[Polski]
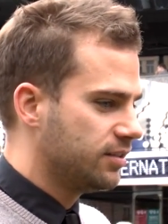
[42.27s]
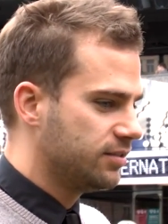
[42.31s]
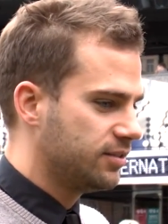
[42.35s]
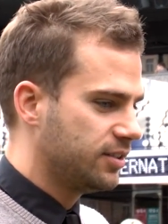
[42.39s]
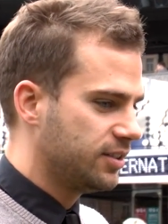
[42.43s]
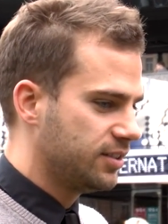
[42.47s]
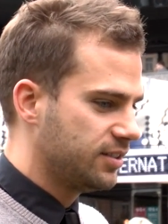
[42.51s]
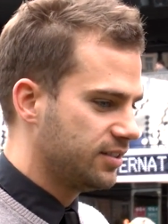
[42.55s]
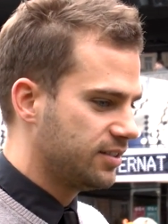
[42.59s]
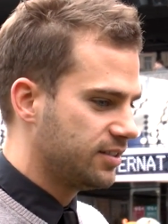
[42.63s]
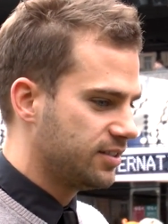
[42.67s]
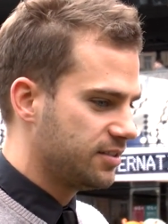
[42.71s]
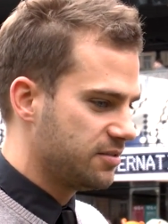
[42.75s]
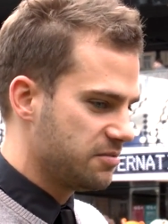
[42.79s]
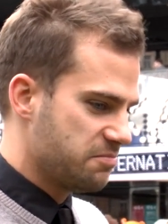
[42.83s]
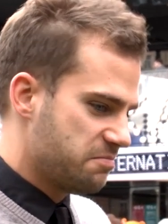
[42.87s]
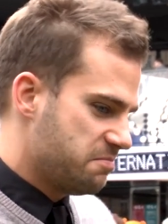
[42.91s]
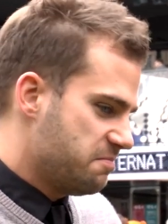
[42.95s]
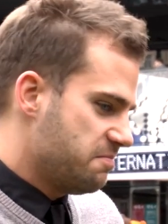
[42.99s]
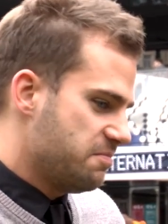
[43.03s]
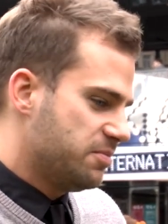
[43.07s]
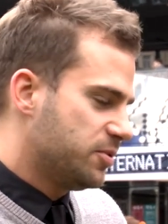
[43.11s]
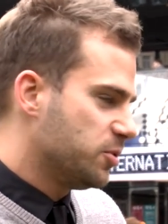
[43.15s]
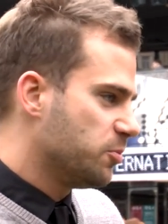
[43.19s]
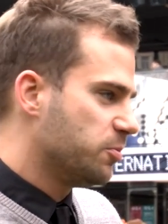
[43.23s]
więc no,
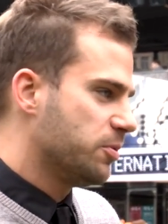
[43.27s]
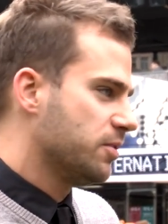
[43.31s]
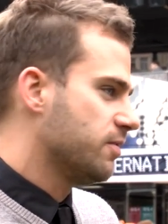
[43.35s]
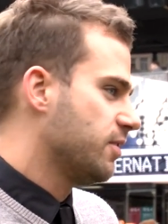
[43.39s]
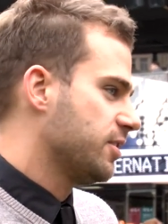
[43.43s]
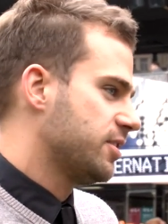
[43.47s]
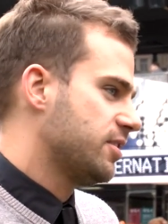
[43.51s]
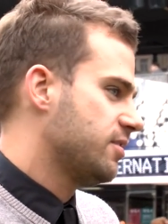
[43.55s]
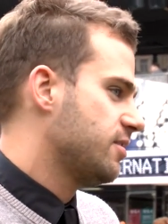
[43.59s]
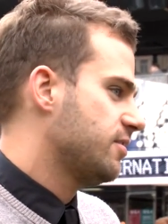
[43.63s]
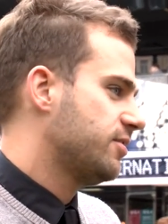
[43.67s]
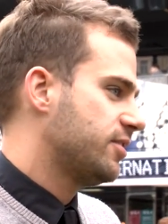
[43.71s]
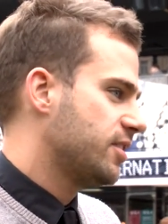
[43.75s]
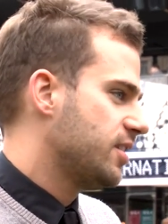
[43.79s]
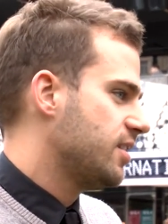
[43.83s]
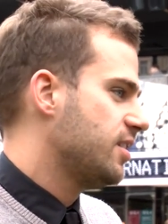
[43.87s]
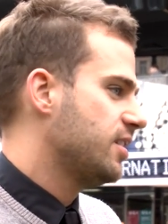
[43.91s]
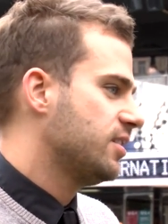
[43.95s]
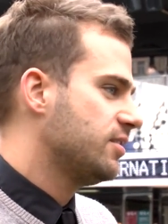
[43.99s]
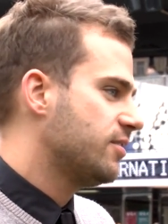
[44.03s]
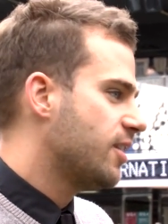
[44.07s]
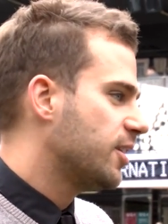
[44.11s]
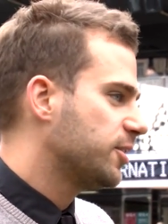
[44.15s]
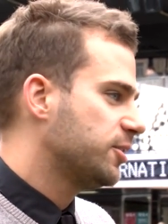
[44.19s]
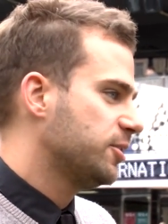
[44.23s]
super właśnie, no i wtedy
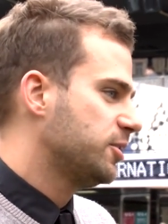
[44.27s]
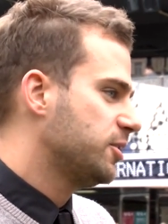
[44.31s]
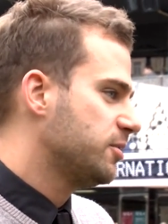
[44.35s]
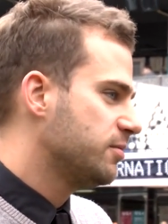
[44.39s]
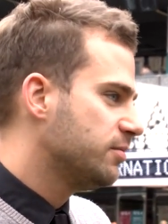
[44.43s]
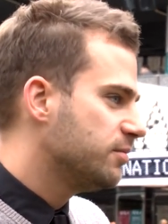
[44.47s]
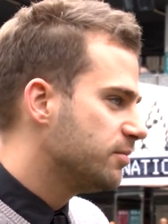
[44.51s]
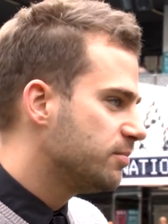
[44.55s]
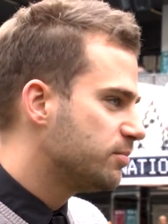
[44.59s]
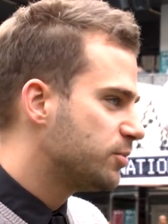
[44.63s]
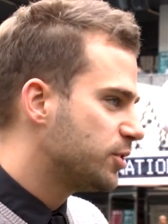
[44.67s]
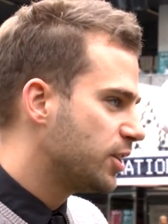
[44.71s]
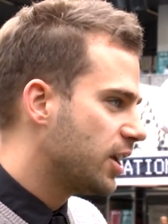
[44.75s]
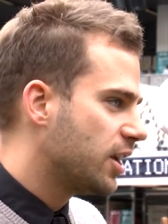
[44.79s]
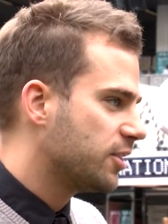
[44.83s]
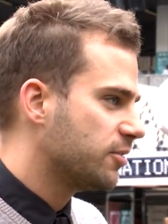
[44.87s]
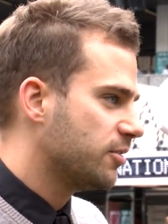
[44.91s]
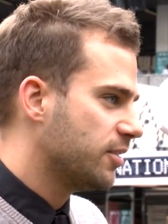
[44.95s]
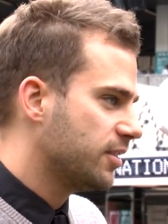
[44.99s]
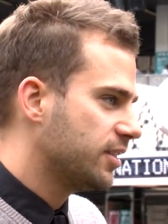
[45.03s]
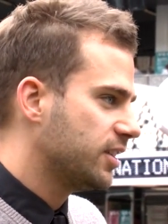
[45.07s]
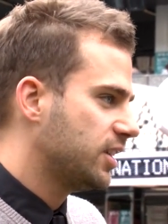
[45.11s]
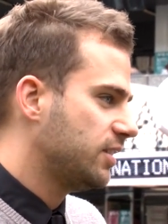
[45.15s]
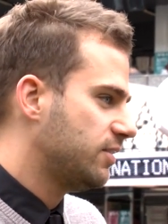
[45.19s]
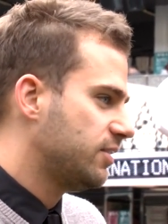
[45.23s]
jest warto, że
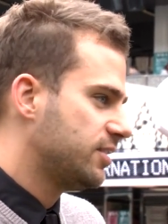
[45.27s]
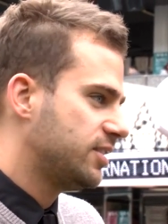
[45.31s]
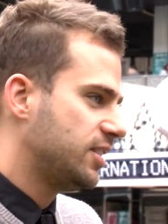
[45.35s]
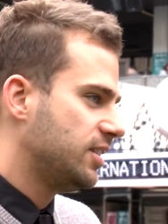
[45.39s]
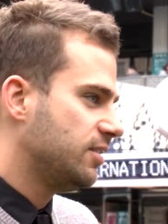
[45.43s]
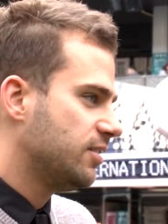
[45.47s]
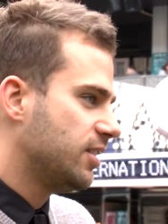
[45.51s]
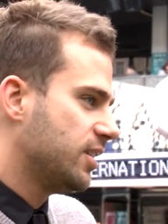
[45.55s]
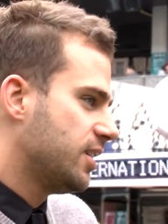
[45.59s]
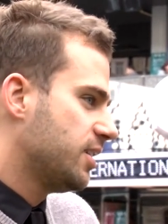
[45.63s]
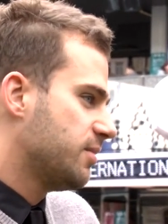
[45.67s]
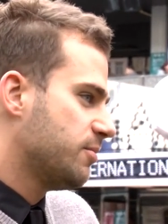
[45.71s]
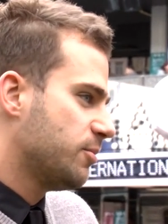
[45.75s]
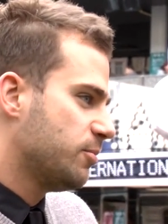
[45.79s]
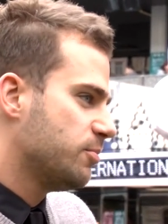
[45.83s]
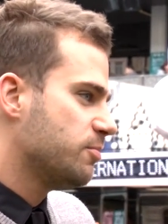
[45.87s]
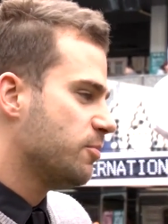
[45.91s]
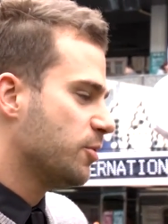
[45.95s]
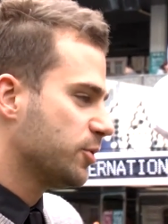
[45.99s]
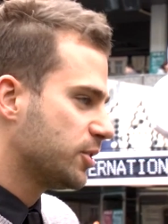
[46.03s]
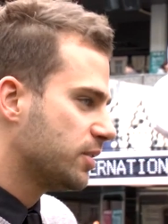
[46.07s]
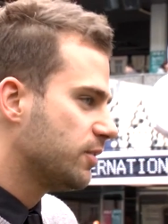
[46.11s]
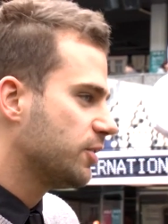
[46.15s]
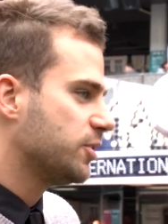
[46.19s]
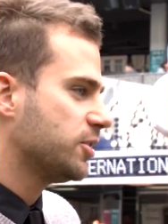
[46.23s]
przyjeżdżam na taki festiwal, jak
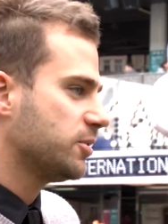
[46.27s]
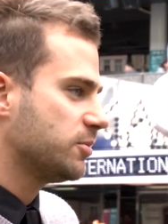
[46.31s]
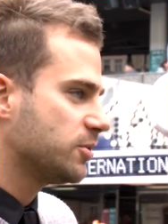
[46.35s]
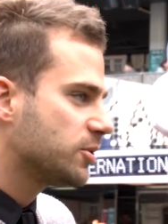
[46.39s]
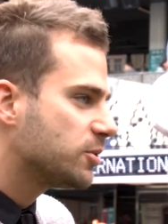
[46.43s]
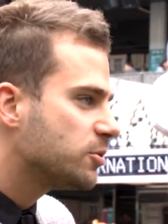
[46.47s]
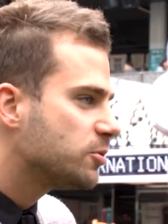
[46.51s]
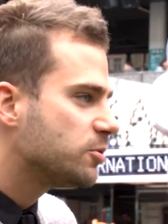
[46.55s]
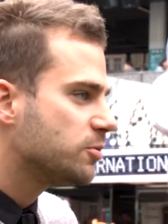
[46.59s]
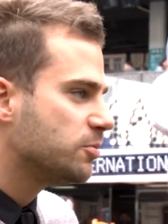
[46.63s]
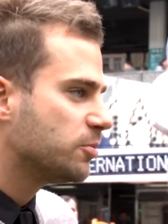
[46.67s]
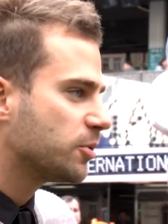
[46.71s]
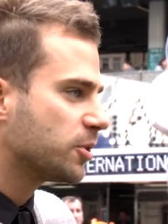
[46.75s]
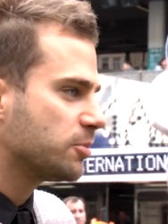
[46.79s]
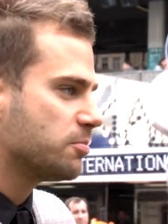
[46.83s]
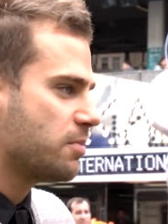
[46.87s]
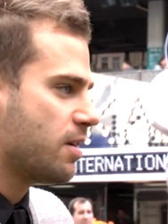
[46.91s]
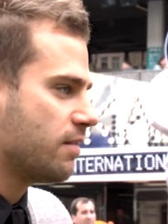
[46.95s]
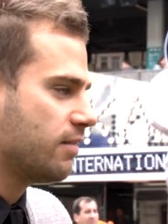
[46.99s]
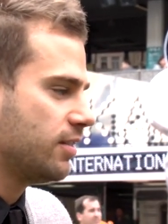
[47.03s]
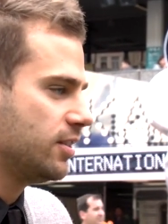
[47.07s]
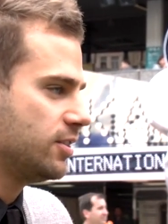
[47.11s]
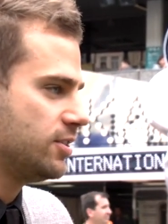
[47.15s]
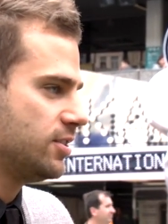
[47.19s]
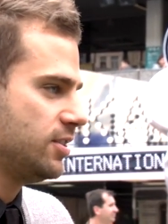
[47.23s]
można właśnie sobie z ludźmi
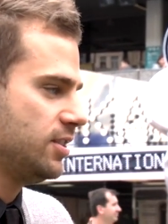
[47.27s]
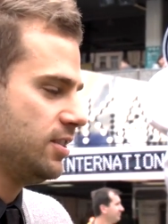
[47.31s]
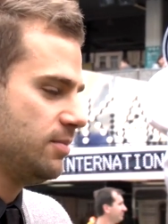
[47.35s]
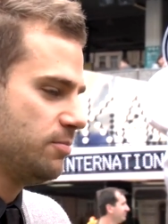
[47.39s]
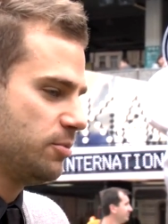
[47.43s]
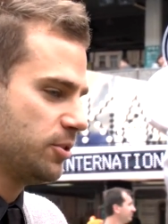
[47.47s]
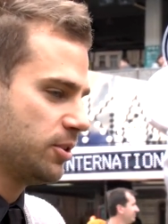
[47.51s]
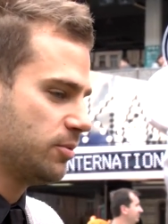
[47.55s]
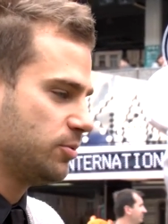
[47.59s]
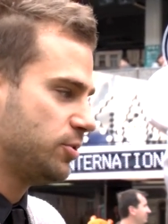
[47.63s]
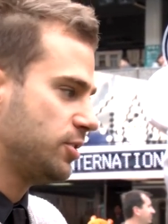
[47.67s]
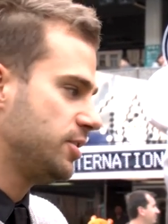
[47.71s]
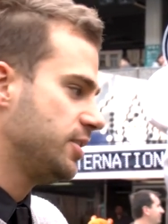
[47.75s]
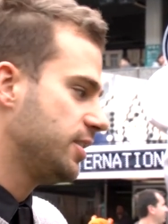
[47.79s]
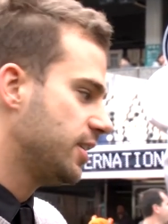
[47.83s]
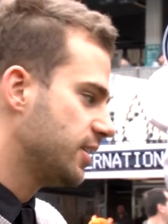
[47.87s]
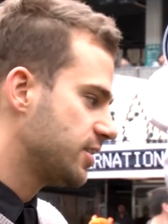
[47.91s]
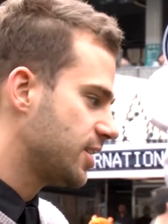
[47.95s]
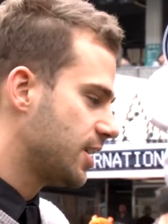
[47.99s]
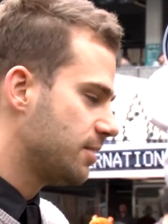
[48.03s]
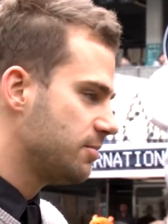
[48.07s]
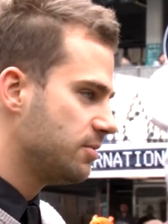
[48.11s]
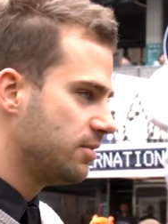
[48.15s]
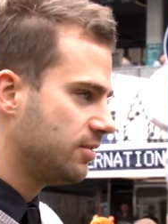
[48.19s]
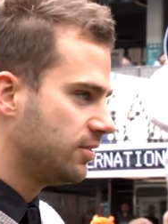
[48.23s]
porozmawiać i potem z
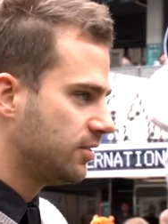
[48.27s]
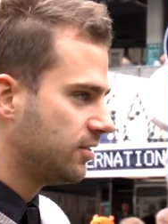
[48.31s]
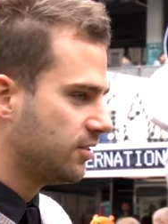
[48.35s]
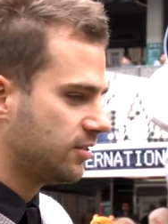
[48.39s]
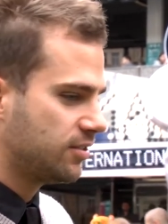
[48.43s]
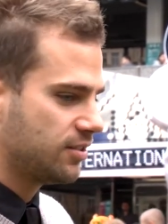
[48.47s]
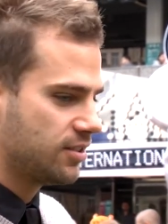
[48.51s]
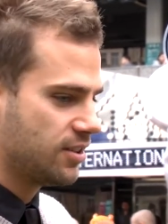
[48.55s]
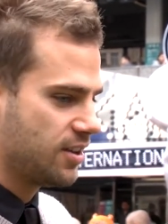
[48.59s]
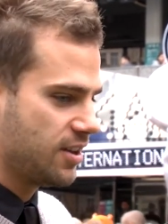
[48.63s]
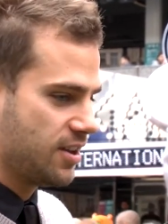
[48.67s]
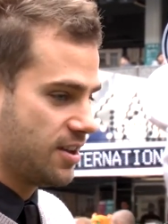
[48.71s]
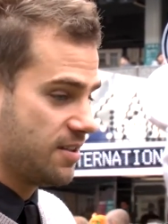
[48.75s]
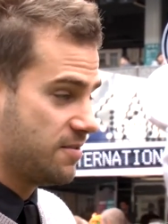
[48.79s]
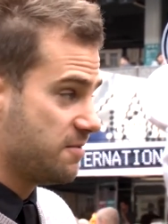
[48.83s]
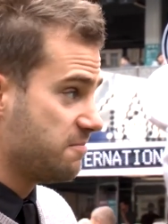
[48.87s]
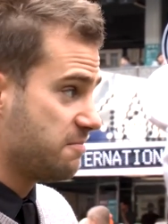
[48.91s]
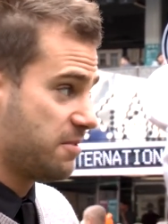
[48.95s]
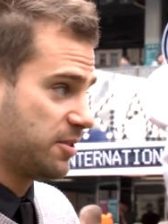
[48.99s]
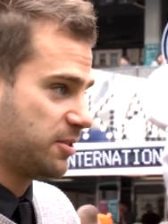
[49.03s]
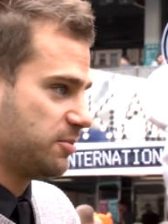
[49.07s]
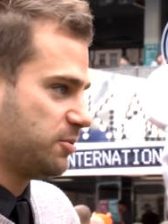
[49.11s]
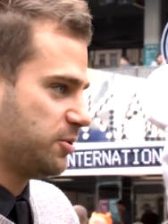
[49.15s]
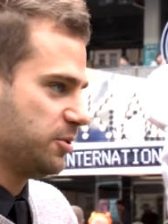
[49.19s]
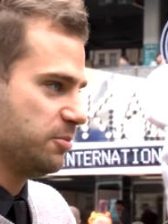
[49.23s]
dziennikarzami, więc
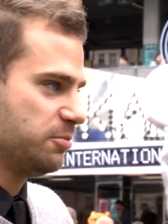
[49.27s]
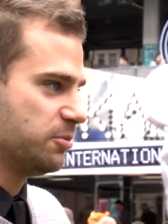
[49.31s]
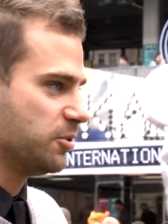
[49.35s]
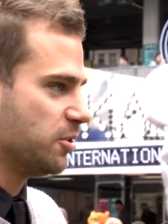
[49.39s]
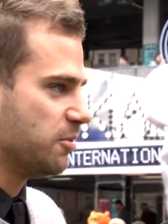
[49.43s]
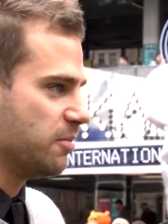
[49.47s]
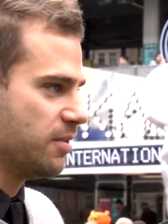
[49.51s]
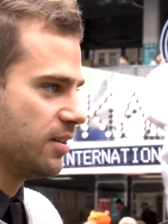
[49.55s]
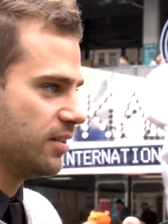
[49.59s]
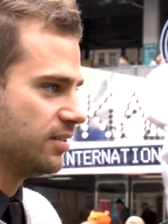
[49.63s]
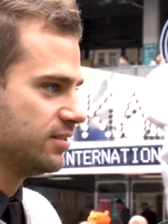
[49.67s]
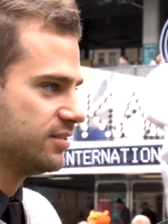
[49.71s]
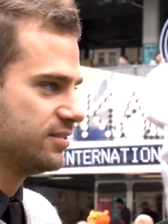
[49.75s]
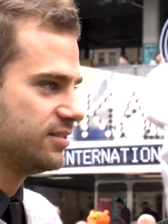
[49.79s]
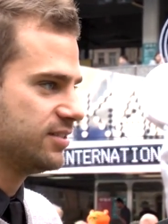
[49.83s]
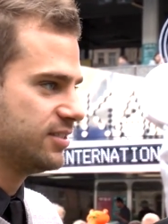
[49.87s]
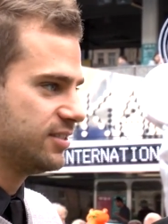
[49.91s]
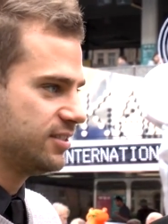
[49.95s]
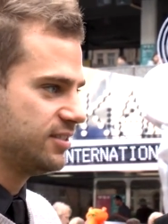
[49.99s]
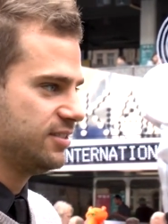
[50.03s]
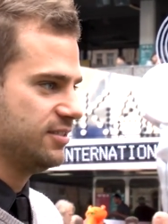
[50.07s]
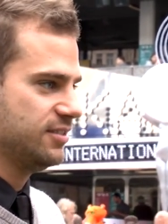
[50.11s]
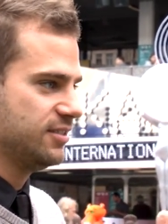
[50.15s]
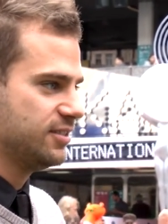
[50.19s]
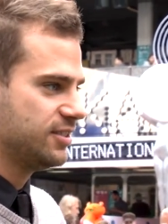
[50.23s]
bardzo mi się to podoba.
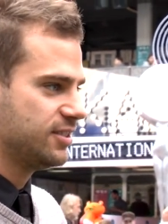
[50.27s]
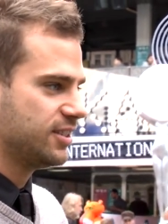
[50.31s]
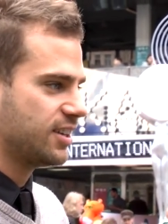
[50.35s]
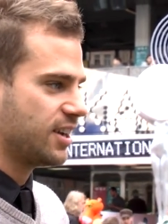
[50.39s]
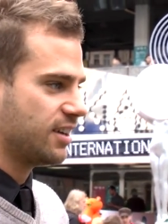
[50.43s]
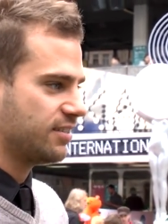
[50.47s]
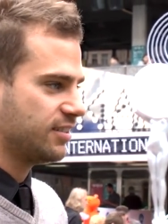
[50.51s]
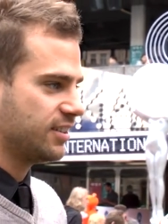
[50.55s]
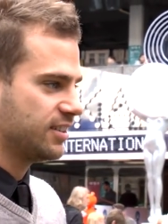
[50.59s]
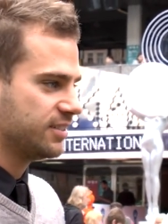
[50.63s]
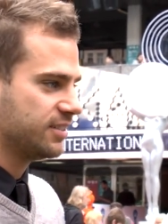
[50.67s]
O co